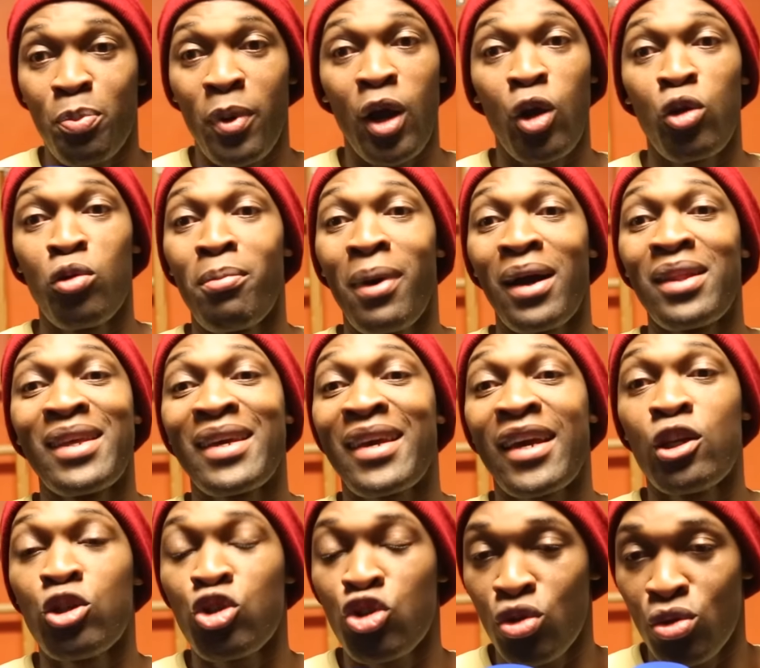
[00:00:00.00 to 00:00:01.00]
pas une
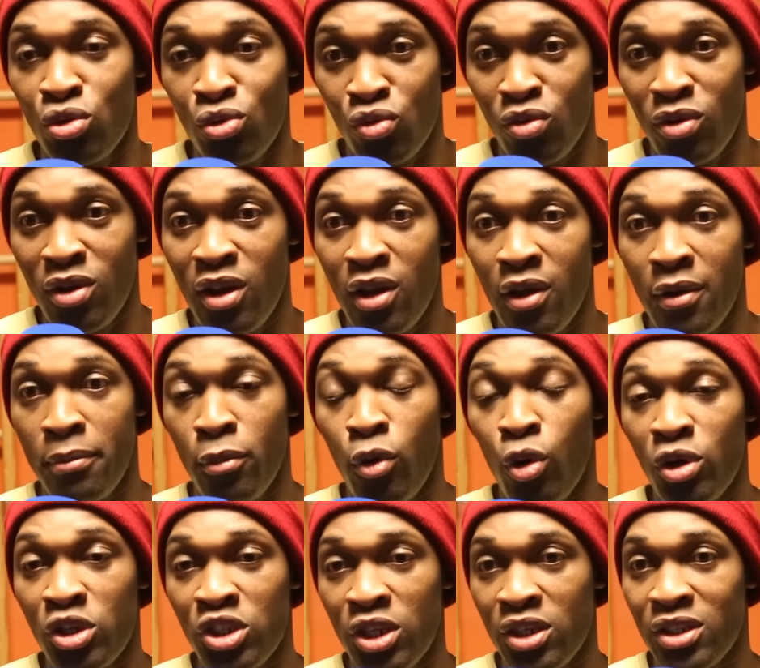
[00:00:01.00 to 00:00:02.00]
mannequin chez nous, mais
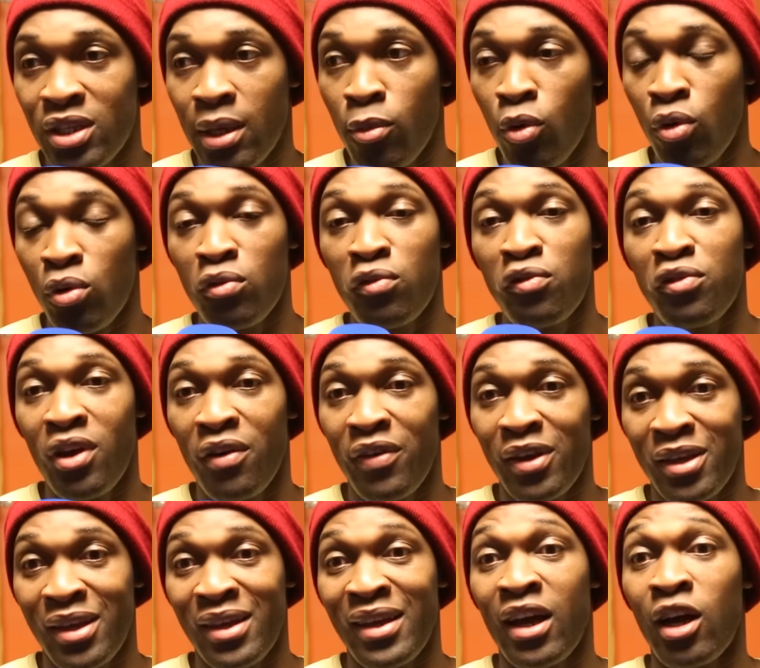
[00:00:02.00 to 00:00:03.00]
on recherche d'abord une fille
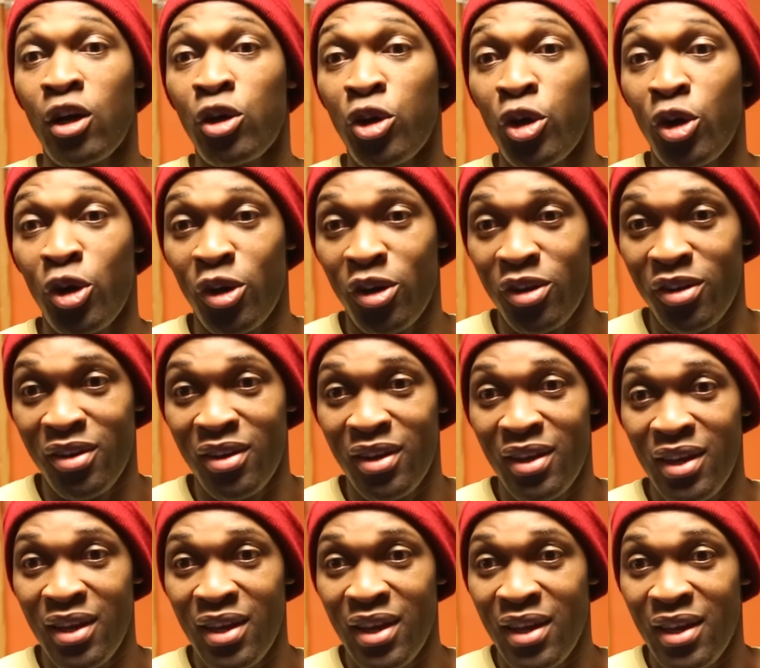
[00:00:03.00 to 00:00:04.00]
avec un grand cœur.
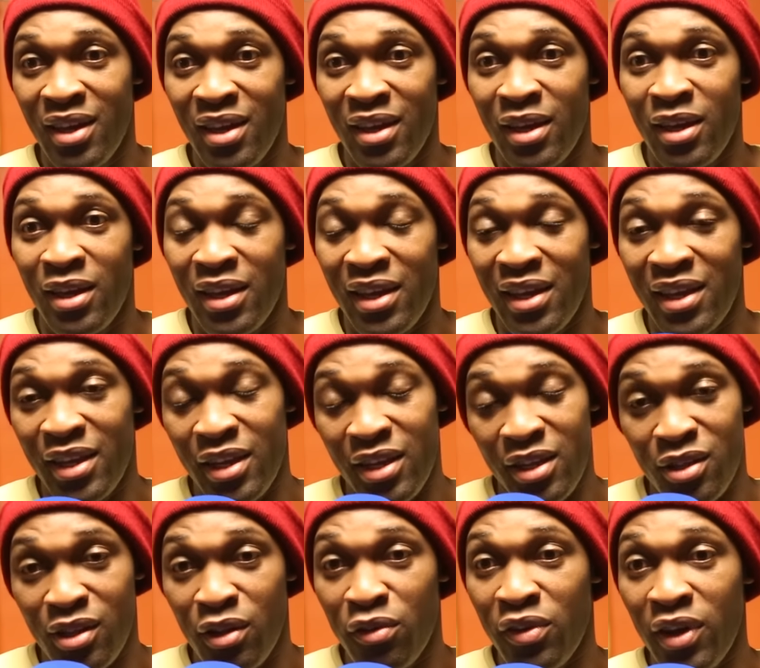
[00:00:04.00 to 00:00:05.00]

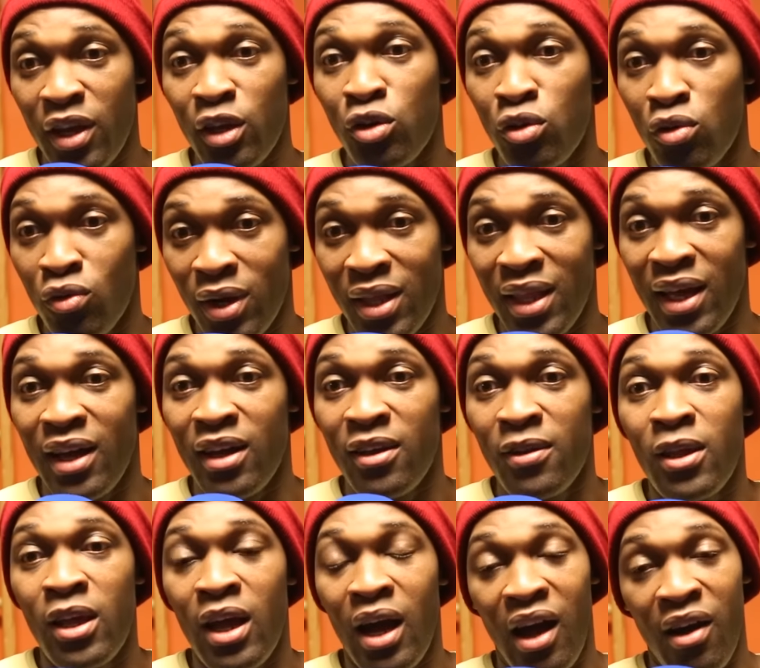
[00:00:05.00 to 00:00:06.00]
Et c'est vrai que voilà,
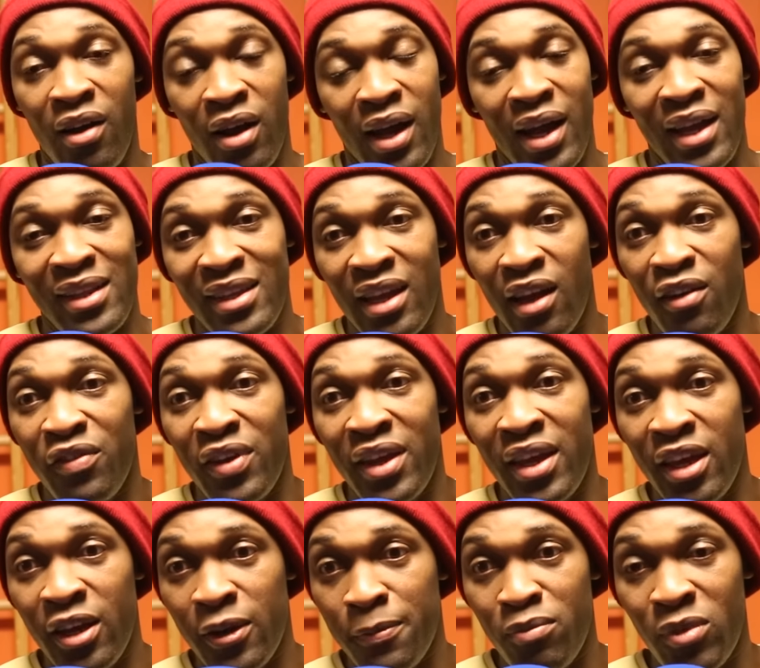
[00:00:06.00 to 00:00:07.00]
à,
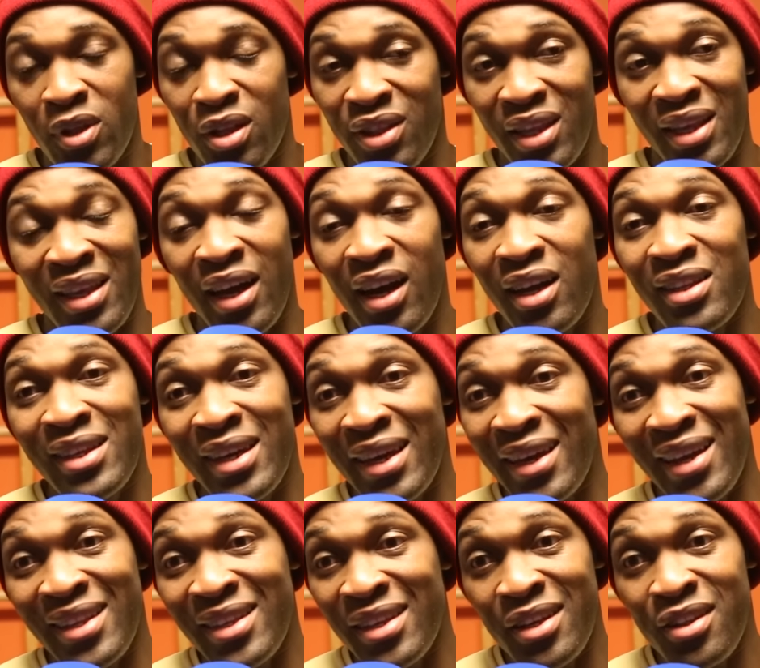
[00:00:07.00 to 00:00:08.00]
travers ces grandes
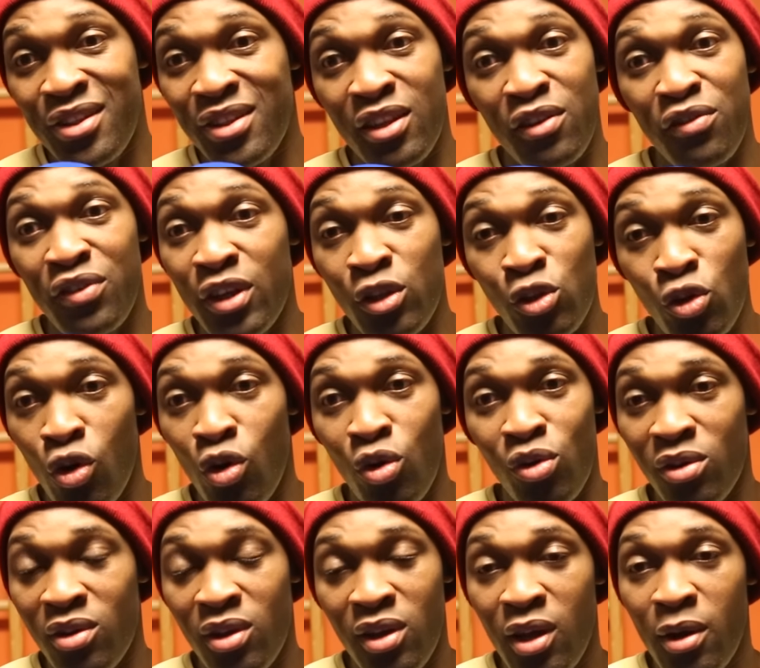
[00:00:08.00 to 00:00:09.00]
créatrices qui
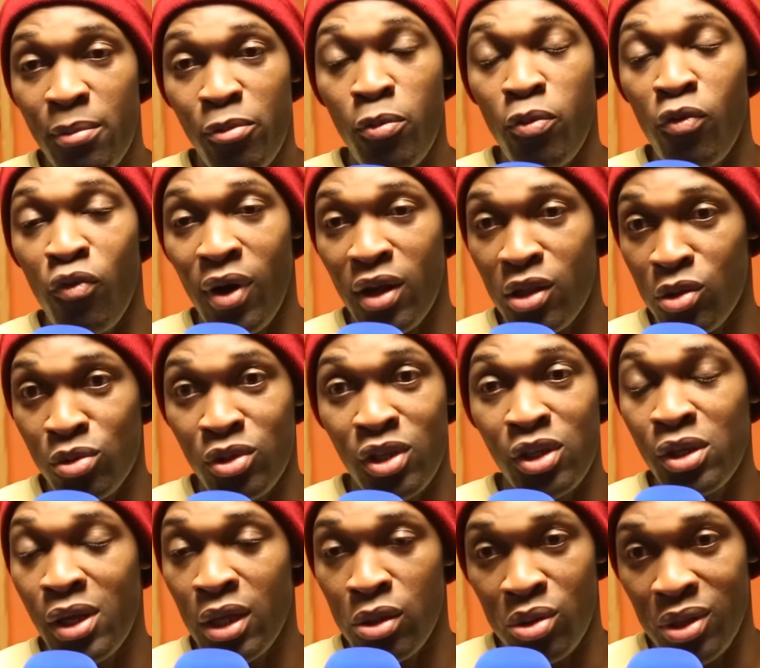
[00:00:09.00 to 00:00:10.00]
viendront pour pouvoir
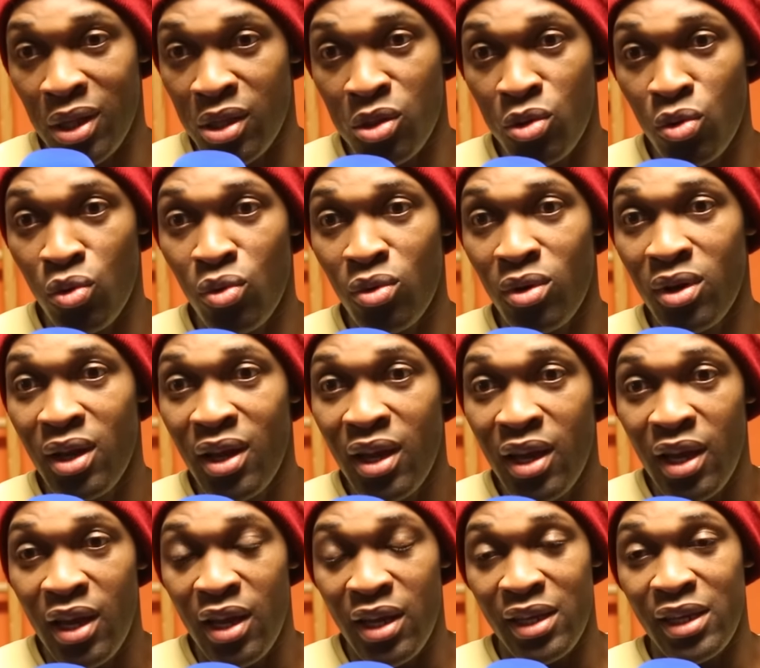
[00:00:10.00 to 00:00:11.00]
soutenir cette station.
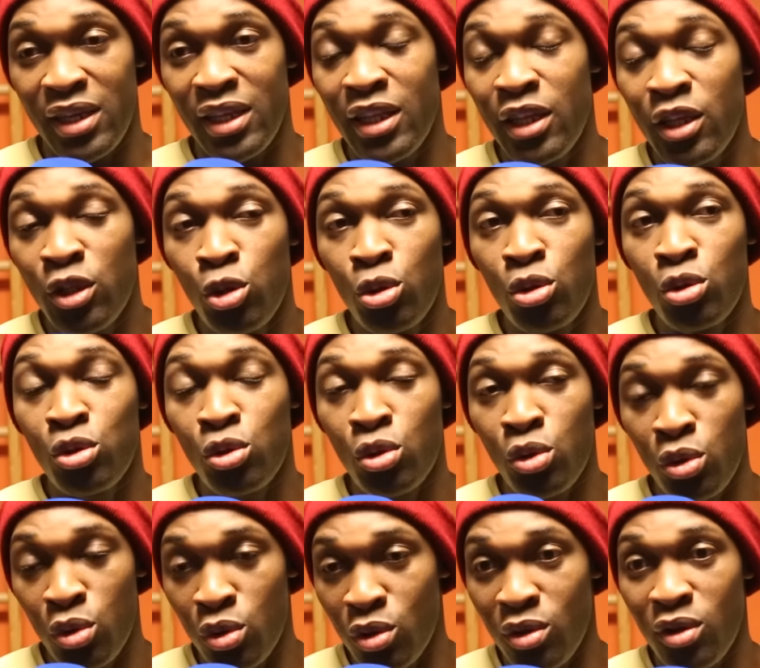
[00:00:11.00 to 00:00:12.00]
Il est de
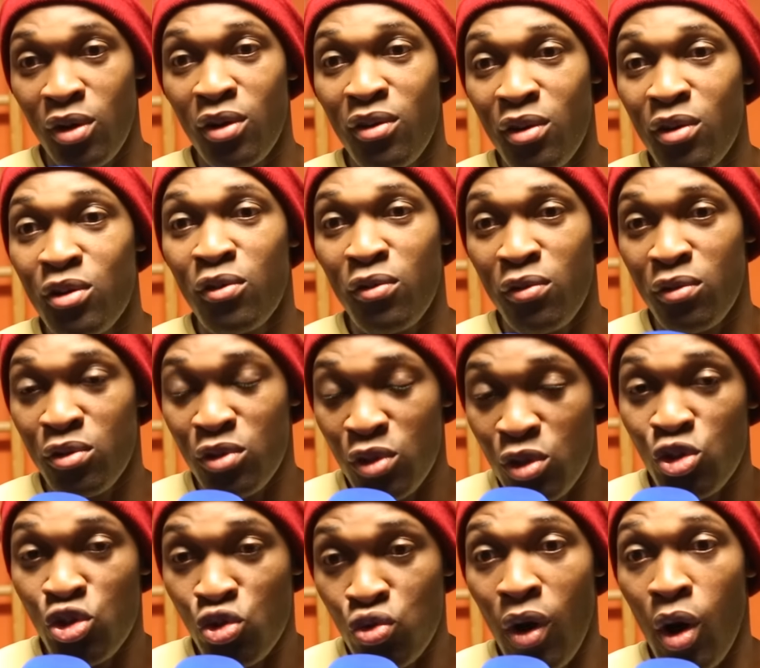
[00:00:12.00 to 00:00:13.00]
notre
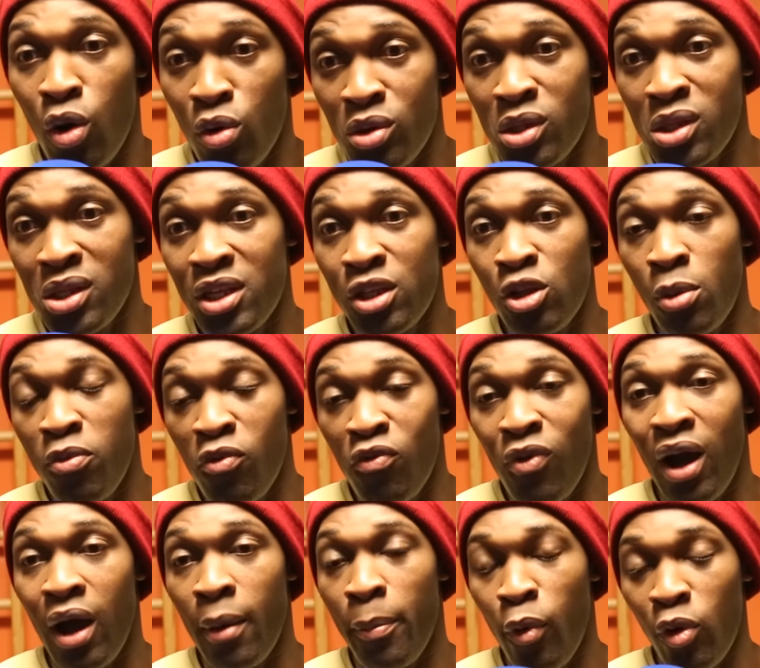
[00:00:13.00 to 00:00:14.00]
choix aussi de
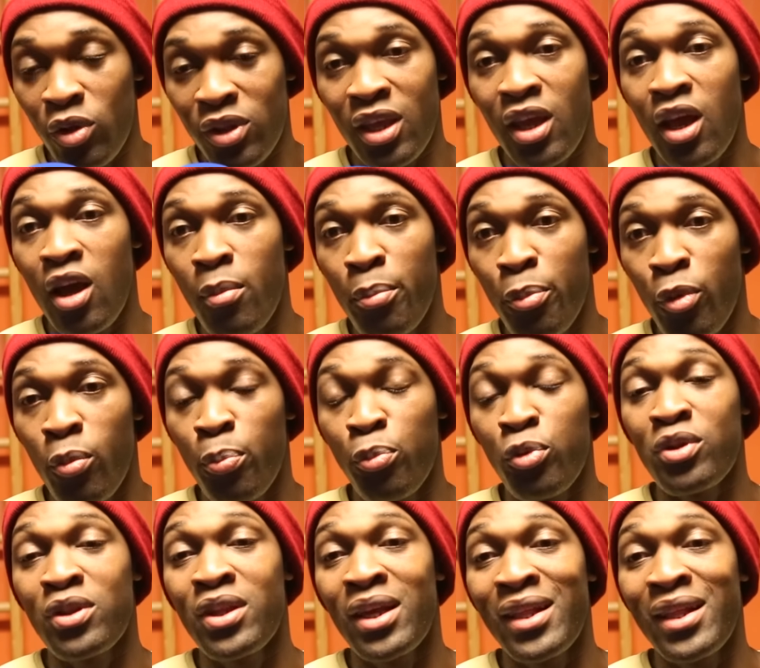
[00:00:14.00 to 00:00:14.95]
pouvoir apporter un peu plus